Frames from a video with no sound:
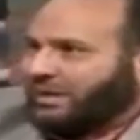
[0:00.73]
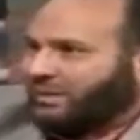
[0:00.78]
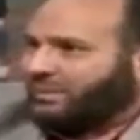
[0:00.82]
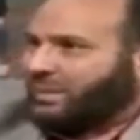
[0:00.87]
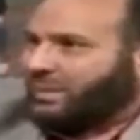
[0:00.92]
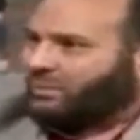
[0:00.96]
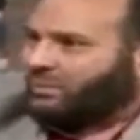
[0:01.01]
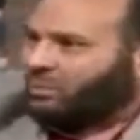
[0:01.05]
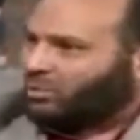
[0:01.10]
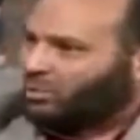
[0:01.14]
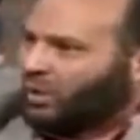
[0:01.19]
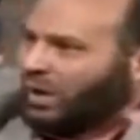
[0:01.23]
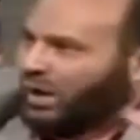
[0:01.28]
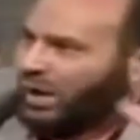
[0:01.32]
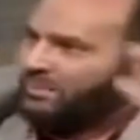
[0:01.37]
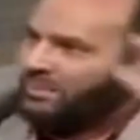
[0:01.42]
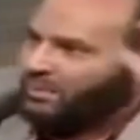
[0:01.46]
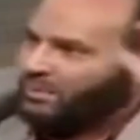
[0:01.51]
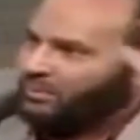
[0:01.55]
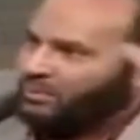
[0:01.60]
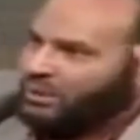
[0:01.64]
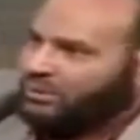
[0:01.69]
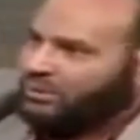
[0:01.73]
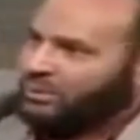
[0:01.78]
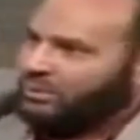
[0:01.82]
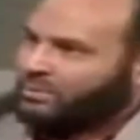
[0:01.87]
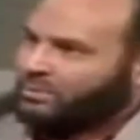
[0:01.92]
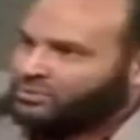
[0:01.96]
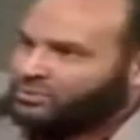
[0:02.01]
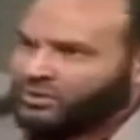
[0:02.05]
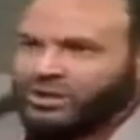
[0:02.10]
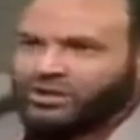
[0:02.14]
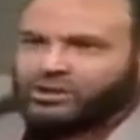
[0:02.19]
وبقى ده معمول له عمل
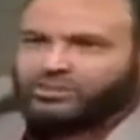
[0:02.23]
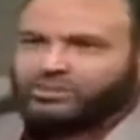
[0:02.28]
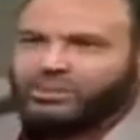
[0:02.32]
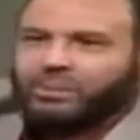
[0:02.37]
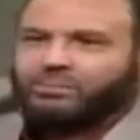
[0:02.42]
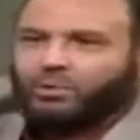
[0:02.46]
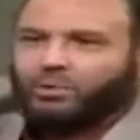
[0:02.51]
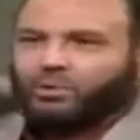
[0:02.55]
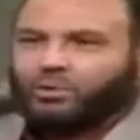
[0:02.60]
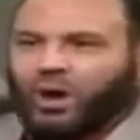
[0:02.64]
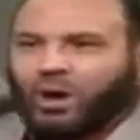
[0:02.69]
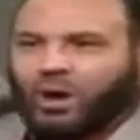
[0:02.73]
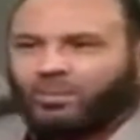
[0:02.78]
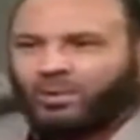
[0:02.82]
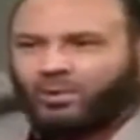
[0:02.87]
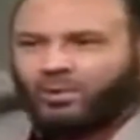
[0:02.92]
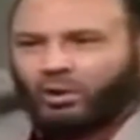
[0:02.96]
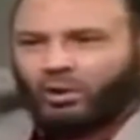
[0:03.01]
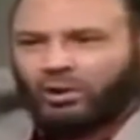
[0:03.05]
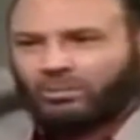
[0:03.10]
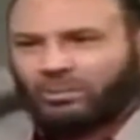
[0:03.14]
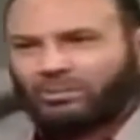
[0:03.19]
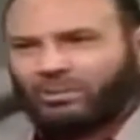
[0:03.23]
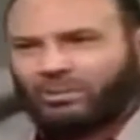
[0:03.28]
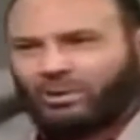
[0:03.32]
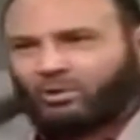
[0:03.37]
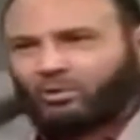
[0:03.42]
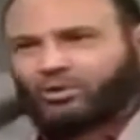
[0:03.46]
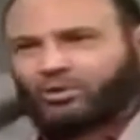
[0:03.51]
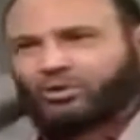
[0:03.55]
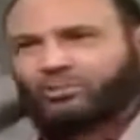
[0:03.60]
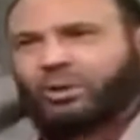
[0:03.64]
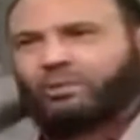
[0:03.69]
واللي ما بيشتغلش معمول له عمل واللي
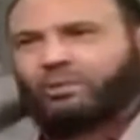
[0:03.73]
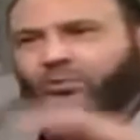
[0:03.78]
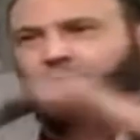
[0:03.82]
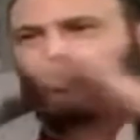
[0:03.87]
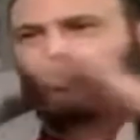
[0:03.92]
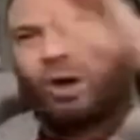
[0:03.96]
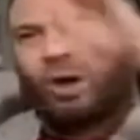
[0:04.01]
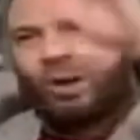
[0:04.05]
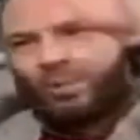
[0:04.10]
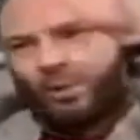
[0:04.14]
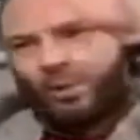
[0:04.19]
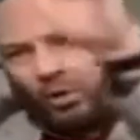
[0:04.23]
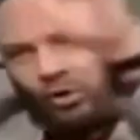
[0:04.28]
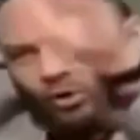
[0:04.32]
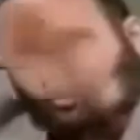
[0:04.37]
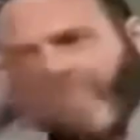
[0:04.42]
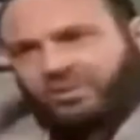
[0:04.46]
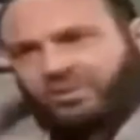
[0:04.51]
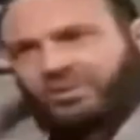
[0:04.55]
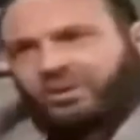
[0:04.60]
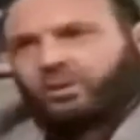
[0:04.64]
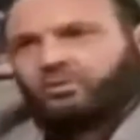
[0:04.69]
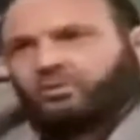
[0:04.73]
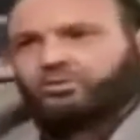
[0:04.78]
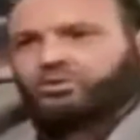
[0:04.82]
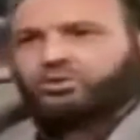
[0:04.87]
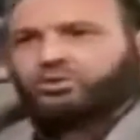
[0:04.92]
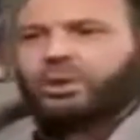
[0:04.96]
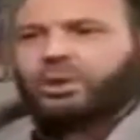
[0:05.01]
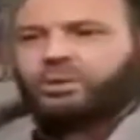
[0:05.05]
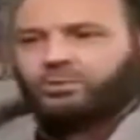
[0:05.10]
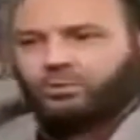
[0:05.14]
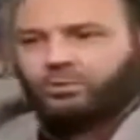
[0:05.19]
ما بياكلش معمول له عمل واللي ما
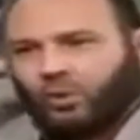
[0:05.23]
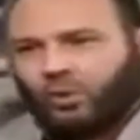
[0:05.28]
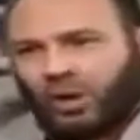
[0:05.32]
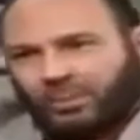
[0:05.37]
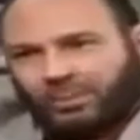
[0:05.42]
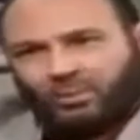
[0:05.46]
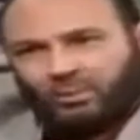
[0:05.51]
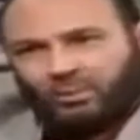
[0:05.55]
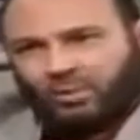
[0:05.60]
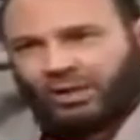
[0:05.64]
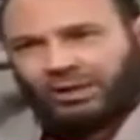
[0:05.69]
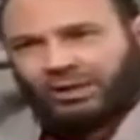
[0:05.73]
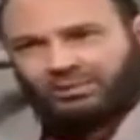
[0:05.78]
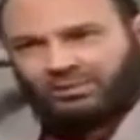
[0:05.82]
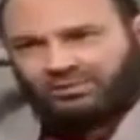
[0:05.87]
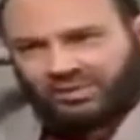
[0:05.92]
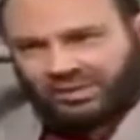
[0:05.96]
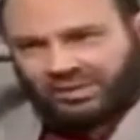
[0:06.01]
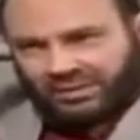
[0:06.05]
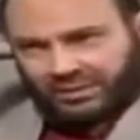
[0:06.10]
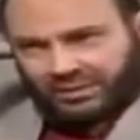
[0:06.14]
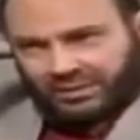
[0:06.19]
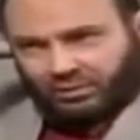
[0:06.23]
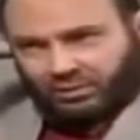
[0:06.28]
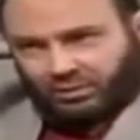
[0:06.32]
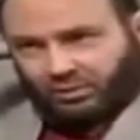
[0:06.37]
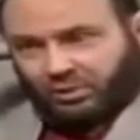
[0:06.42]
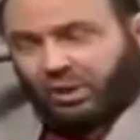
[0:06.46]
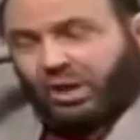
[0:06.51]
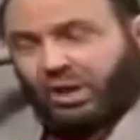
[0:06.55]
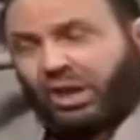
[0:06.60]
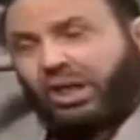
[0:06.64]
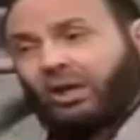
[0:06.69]
بيتجوزش معمول له عمل والكلام الفارغ
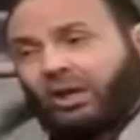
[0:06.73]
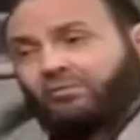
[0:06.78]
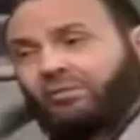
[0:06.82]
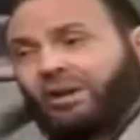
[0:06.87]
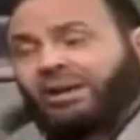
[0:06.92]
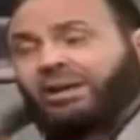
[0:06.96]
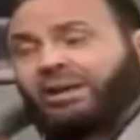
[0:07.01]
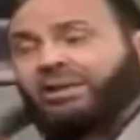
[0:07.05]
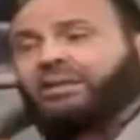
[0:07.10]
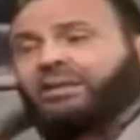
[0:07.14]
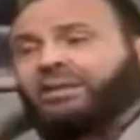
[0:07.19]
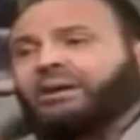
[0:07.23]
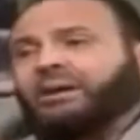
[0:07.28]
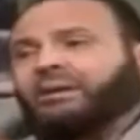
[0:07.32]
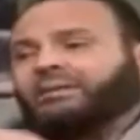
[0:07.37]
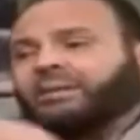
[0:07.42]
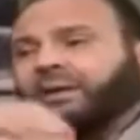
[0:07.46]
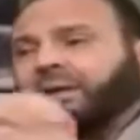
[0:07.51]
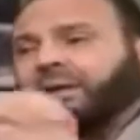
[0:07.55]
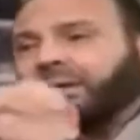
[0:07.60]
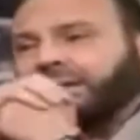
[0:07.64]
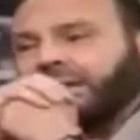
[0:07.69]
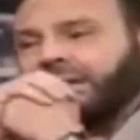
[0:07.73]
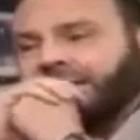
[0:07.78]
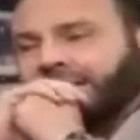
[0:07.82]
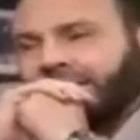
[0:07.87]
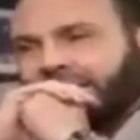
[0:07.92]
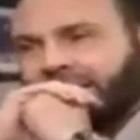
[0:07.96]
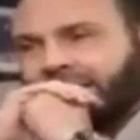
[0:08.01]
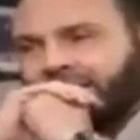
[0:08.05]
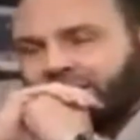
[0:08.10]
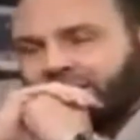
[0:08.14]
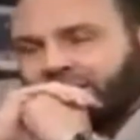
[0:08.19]
ده كله فانا النهارده
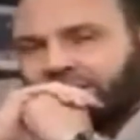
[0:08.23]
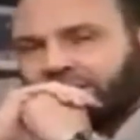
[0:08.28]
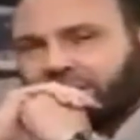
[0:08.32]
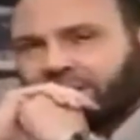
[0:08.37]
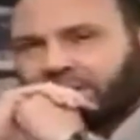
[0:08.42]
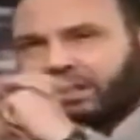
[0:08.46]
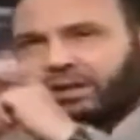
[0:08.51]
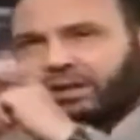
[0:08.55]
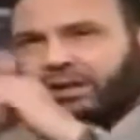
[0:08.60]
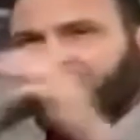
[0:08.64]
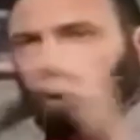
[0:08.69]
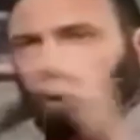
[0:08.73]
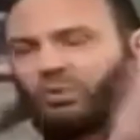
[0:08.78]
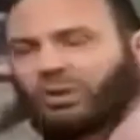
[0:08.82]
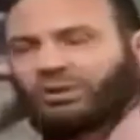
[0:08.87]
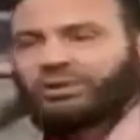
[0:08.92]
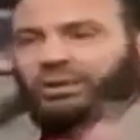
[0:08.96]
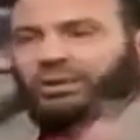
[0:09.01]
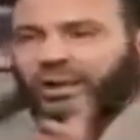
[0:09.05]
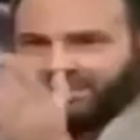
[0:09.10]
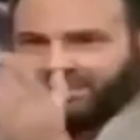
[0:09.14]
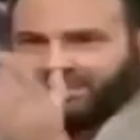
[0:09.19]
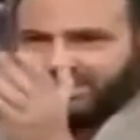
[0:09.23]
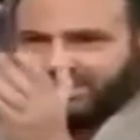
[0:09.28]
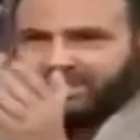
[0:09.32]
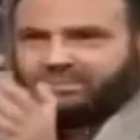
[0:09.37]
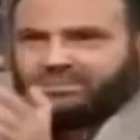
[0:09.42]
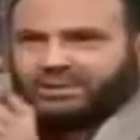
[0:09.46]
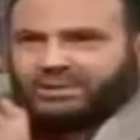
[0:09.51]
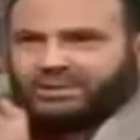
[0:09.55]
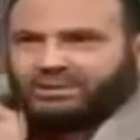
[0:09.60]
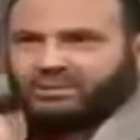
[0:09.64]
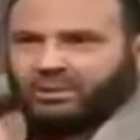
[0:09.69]
يعني عشان الخص واطلع
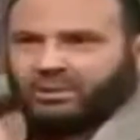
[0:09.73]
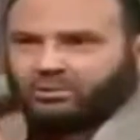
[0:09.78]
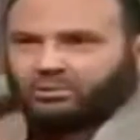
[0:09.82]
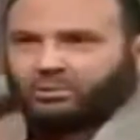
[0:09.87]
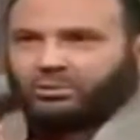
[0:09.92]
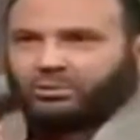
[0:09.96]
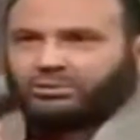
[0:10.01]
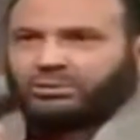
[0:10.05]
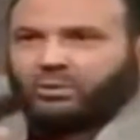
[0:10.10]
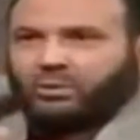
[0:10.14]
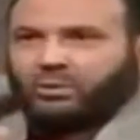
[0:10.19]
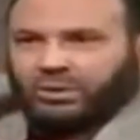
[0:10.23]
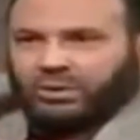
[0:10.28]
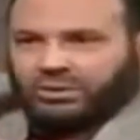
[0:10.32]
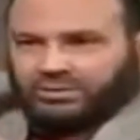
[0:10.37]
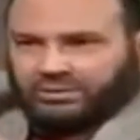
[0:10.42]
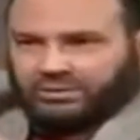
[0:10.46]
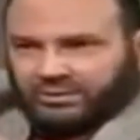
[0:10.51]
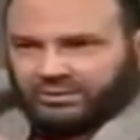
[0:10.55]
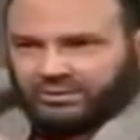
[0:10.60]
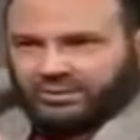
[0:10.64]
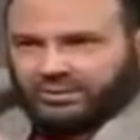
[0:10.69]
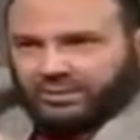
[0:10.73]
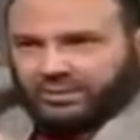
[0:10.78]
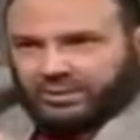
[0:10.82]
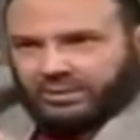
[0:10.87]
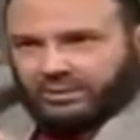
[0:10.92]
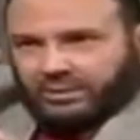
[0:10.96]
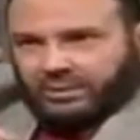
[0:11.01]
بس من الموضوع دوت